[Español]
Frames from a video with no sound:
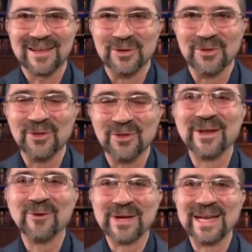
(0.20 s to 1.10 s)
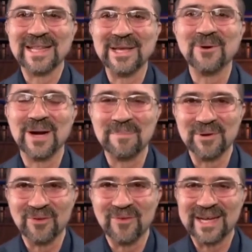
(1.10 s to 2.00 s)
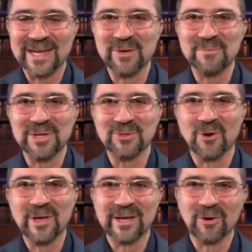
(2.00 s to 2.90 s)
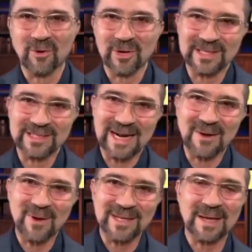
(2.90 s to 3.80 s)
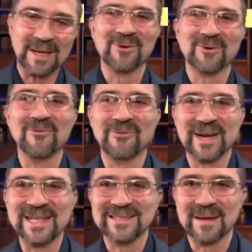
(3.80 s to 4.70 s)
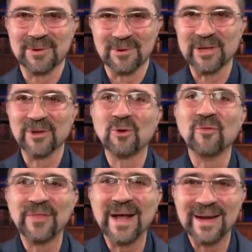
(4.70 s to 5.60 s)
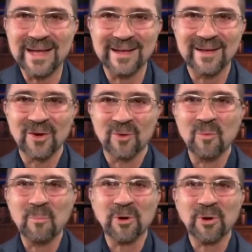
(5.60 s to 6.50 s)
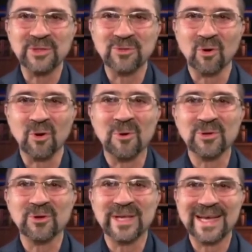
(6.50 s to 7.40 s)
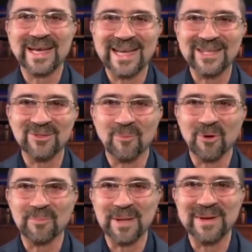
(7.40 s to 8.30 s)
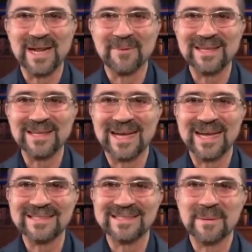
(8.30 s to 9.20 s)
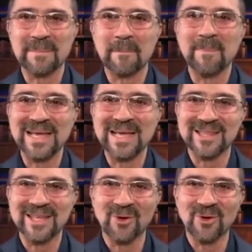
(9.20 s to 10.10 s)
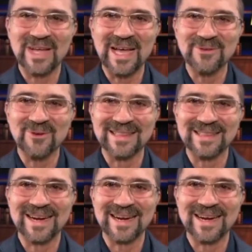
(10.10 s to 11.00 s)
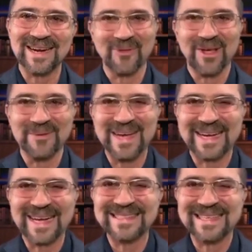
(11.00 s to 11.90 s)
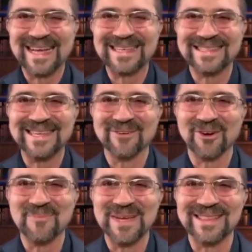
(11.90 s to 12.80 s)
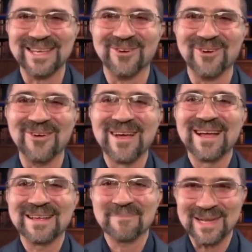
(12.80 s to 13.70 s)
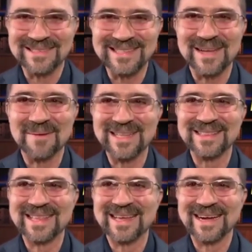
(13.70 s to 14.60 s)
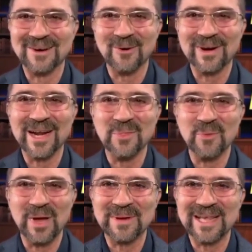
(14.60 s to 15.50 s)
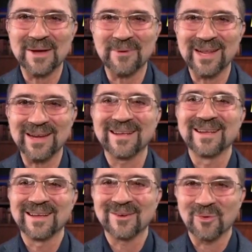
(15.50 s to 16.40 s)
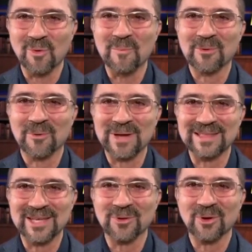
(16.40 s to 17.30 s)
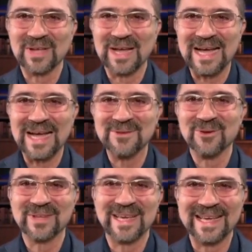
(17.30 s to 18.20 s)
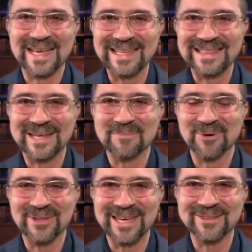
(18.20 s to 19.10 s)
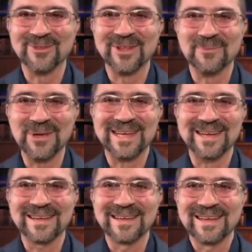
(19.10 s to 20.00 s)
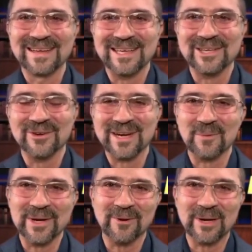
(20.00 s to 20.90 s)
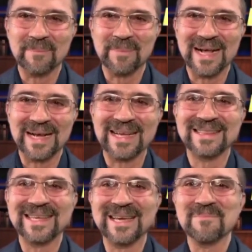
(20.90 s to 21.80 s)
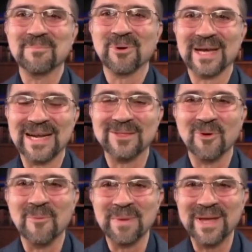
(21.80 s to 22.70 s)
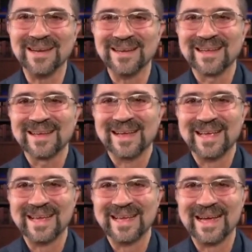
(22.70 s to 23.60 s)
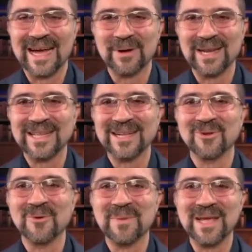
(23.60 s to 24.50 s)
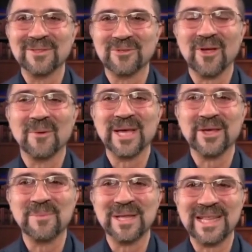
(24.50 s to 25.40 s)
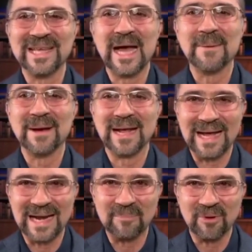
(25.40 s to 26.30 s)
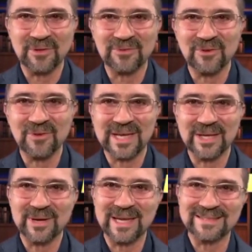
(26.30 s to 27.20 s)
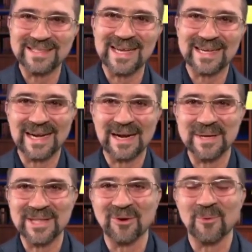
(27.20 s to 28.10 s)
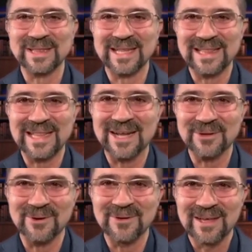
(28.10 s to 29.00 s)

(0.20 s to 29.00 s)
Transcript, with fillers: Yo no sé lo que le dijo la persona que lo invitó y que lo trajo a esta videoconferencia, pero quiero contarle un poquito cómo yo llegué a esto por primera vez hace 22 años atrás. Bueno, todavía casi, casi llego a los 22. Precisamente ahora el 9 de abril cumplo 22 años en este proyecto de vida. Y yo recuerdo que para aquel tiempo, que era el 2000, eh, abril del 2000, todavía yo me dedicaba a la profesión que yo ejercía, que era médico veterinario.